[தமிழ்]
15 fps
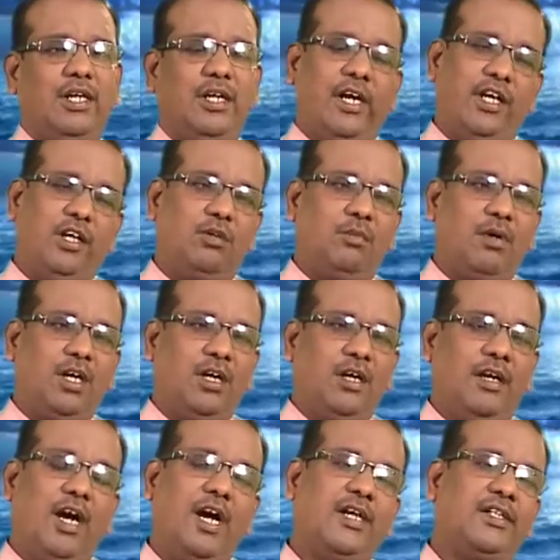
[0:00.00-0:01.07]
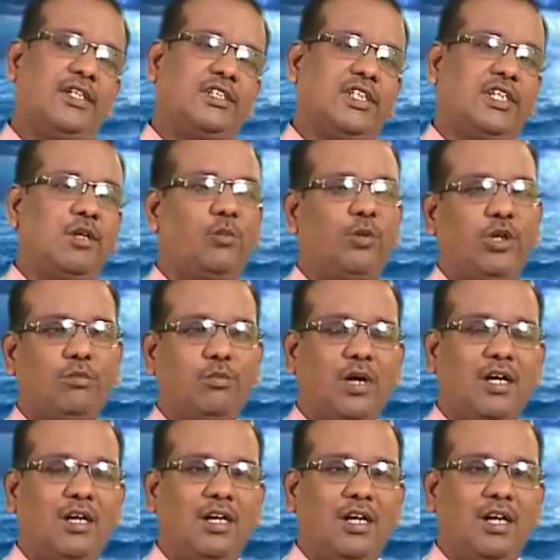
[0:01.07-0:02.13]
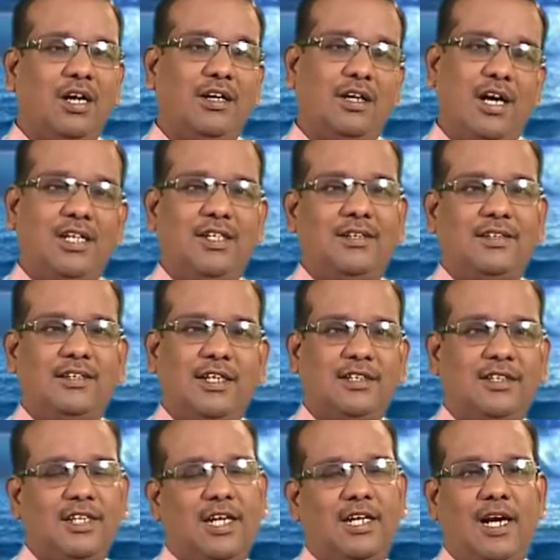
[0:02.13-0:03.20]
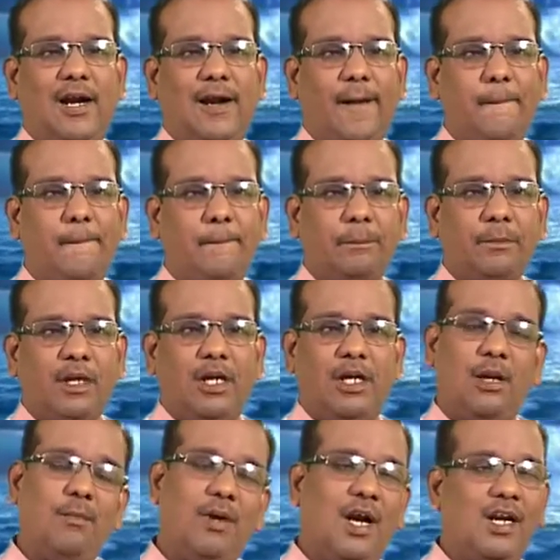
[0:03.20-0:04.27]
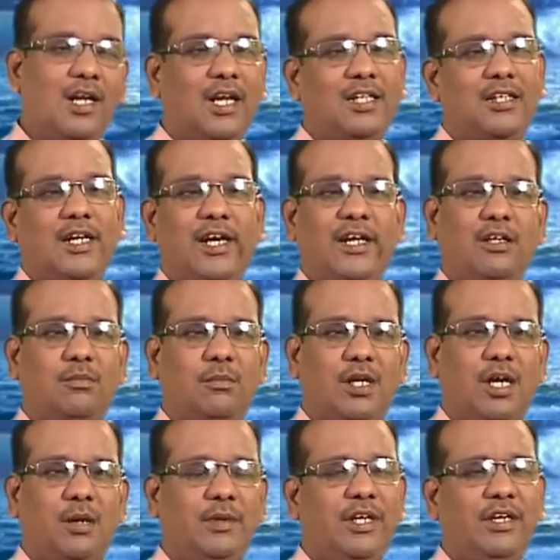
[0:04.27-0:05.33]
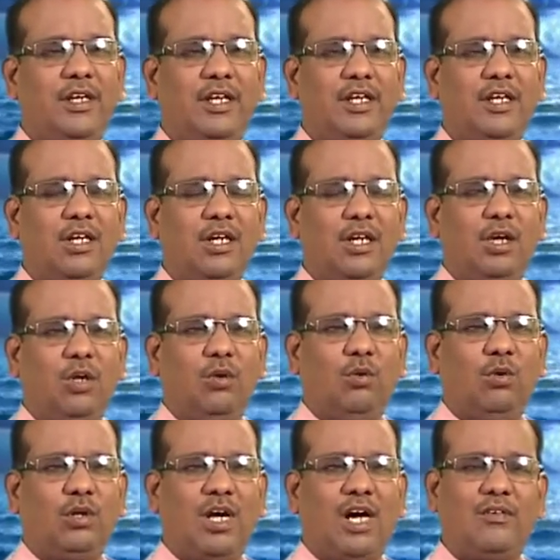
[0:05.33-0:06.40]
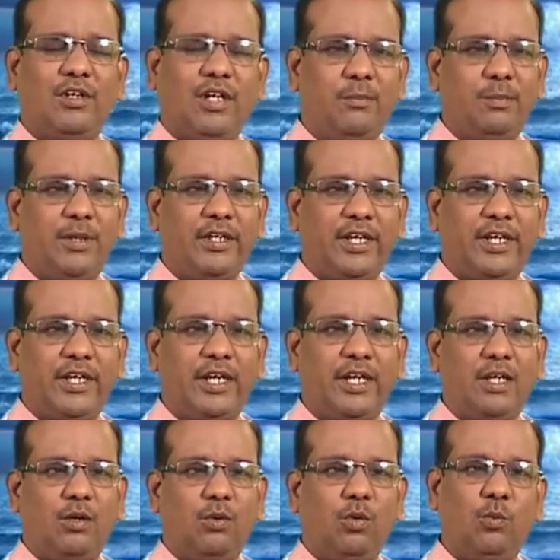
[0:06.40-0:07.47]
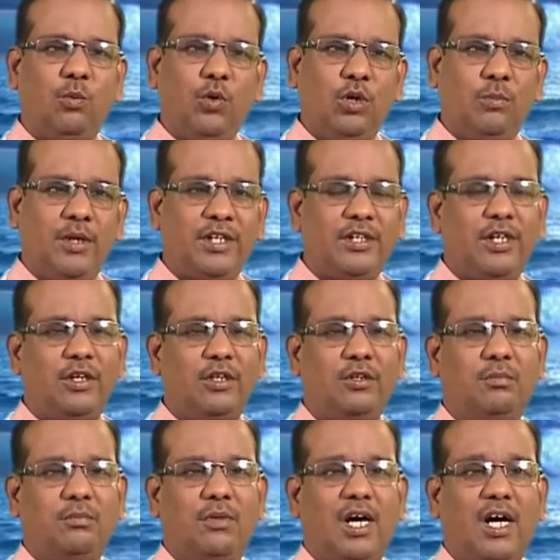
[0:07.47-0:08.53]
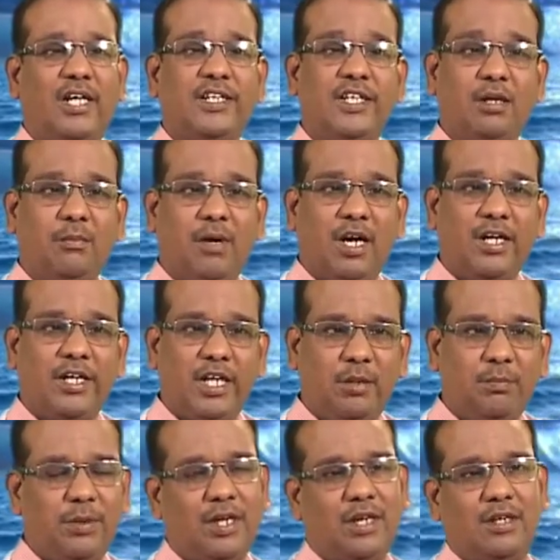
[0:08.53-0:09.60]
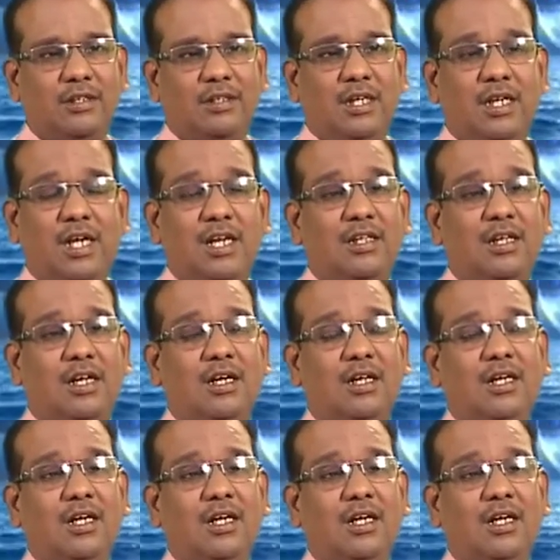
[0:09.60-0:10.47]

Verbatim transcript: நடக்குமா நான் இதை செய்ய முடியுமா நான் அதுக்கு தகுதியான ஆளா நம்மளாலெல்லாம் இது நடக்குமா அப்படின்ற ஒரு அவநம்பிக்கை ஒவ்வொரு மனிதனுக்கும் அதிகமாக ஏற்படுகிறது அதனால தான்